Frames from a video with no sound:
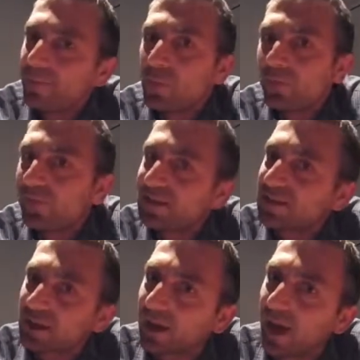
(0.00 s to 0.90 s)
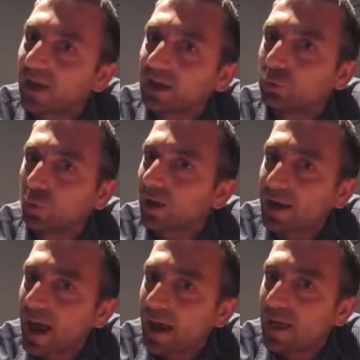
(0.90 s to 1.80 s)
non fa sì che anche il tuo
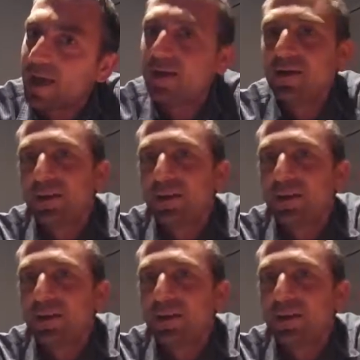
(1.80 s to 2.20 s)
canale,